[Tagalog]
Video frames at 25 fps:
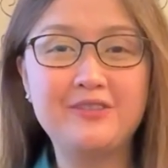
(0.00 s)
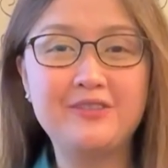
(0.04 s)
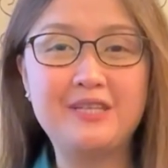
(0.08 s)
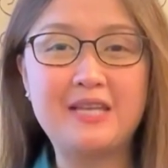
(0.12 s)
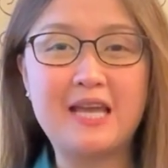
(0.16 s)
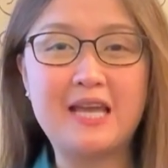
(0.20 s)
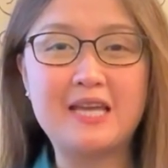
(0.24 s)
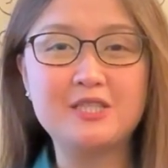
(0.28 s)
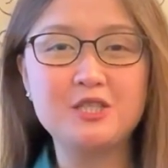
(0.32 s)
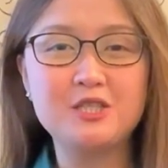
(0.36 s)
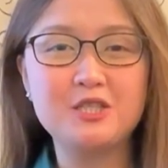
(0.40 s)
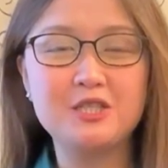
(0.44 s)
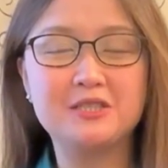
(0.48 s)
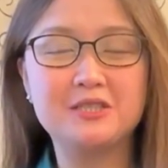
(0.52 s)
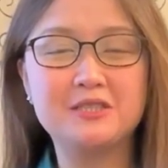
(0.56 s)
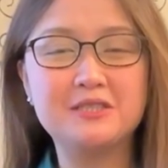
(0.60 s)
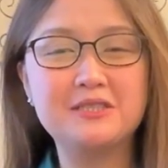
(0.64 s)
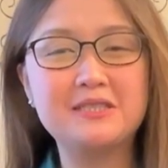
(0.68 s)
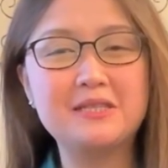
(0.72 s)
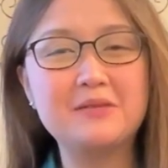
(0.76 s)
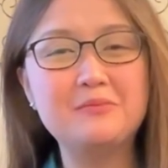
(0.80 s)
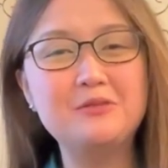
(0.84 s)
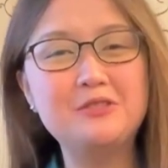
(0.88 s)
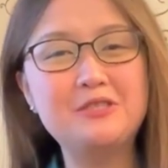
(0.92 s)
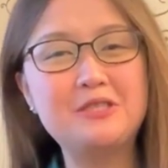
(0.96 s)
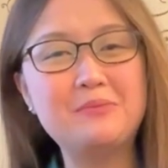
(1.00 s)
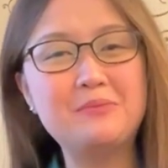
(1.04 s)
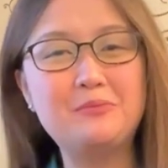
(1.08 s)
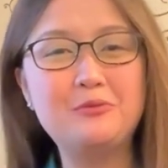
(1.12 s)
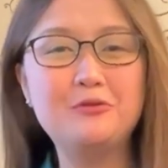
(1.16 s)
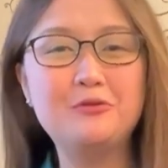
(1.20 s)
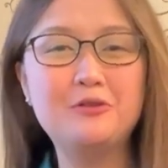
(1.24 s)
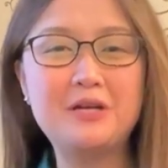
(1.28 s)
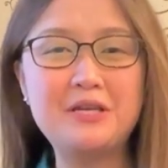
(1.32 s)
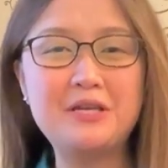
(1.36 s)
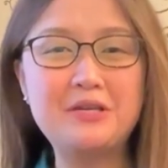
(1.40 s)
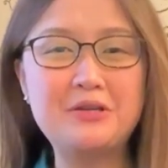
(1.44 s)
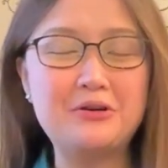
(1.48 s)
Financials. Kamusta po
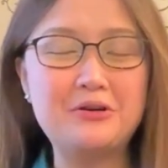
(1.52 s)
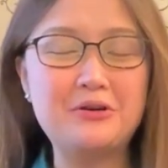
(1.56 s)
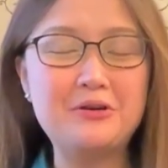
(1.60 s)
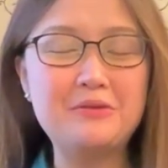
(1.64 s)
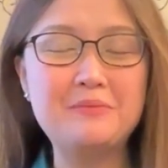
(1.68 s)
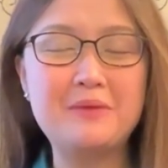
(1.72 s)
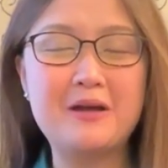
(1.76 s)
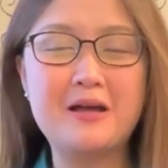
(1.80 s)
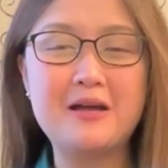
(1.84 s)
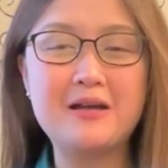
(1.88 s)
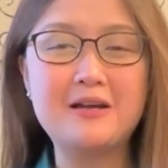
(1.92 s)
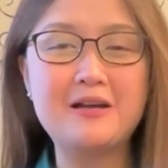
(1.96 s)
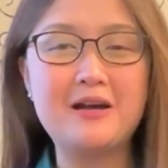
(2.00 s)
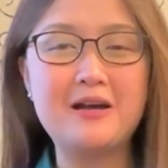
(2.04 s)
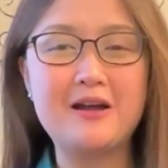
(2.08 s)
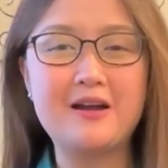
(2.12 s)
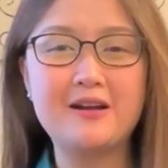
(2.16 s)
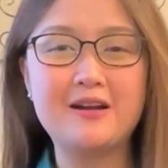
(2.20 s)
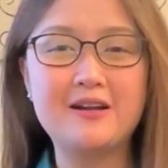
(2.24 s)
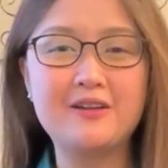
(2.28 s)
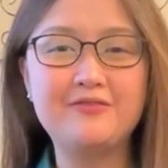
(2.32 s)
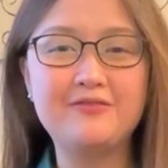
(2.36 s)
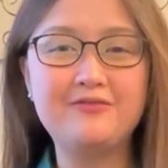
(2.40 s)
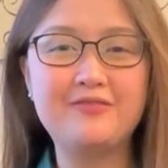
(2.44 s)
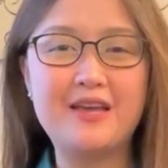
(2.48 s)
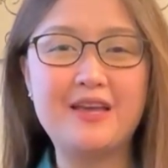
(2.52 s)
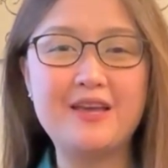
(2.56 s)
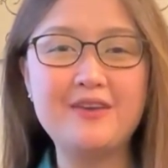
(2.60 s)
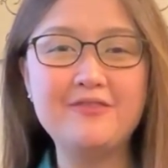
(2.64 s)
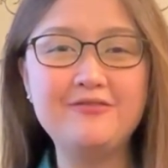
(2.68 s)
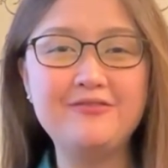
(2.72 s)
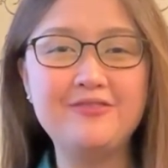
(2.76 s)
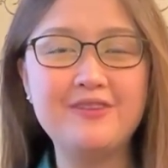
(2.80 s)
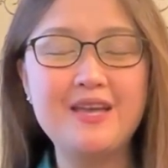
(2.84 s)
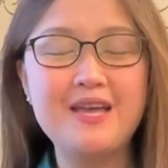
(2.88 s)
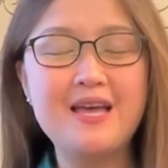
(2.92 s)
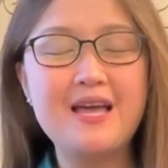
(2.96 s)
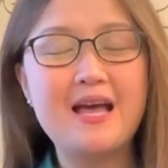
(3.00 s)
kayo mga ka-RFF?
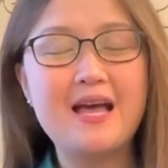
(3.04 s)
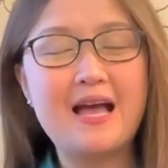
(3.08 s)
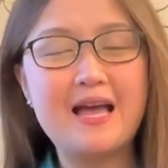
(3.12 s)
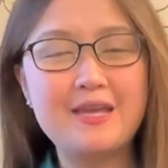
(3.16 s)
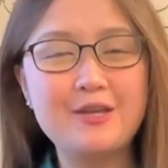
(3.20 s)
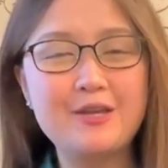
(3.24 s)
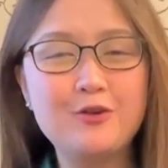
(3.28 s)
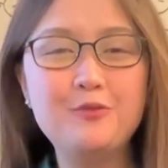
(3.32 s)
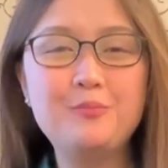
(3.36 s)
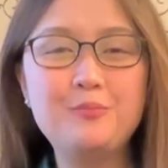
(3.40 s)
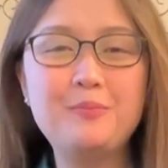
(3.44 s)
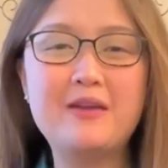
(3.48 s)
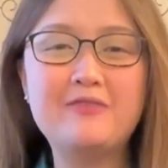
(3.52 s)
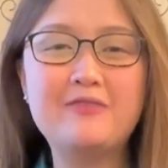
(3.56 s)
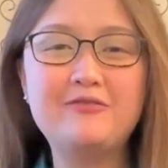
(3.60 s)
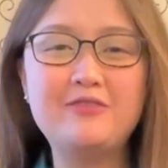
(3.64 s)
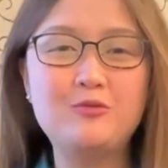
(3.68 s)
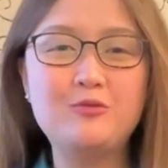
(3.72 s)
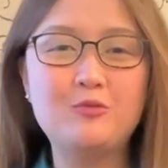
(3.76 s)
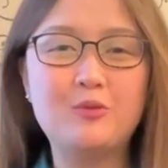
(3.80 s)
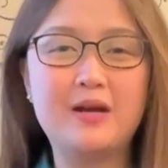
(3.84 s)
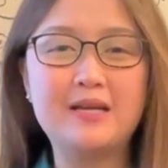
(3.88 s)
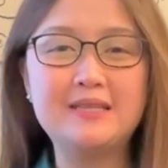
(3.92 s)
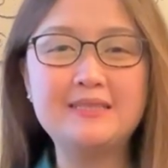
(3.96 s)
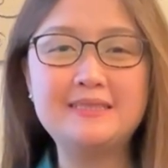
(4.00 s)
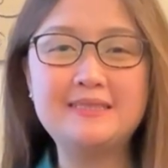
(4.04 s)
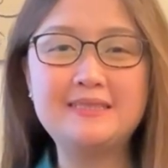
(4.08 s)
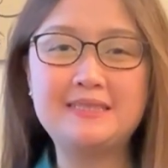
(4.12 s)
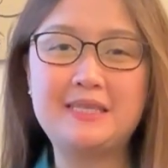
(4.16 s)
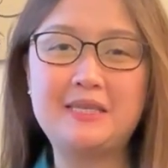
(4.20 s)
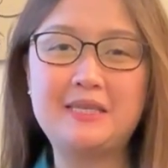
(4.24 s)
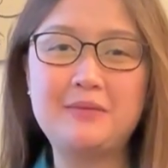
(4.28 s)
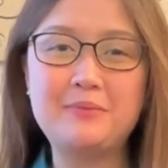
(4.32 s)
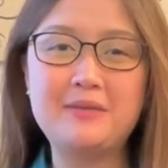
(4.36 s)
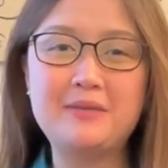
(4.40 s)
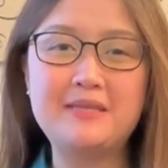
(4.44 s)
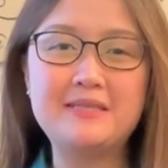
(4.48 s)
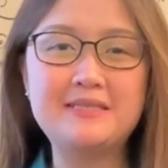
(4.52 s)
I hope everyone's
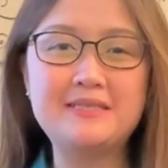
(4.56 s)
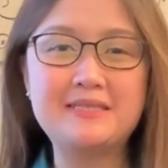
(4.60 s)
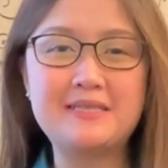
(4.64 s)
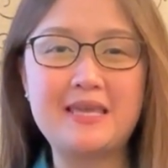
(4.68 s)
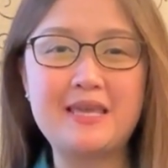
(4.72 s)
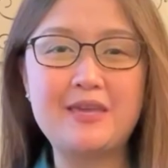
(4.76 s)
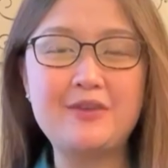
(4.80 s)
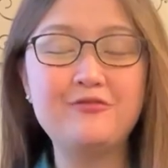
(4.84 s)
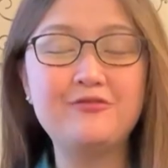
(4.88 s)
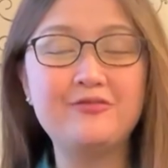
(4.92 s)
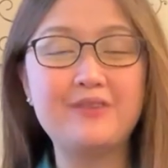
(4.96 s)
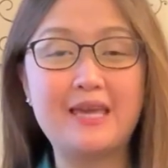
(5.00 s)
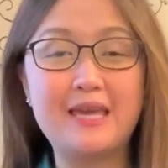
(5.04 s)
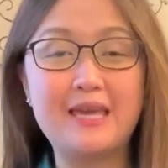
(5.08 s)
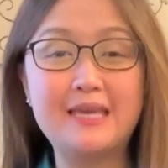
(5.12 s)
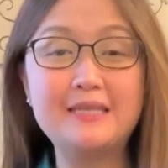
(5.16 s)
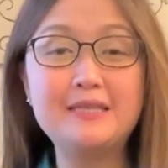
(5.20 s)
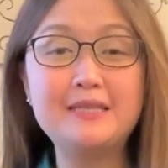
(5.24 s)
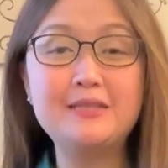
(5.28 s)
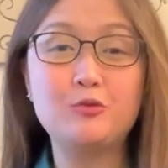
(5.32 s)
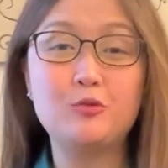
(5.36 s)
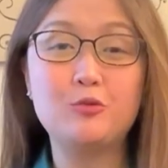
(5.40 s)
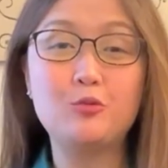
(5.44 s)
keeping safe and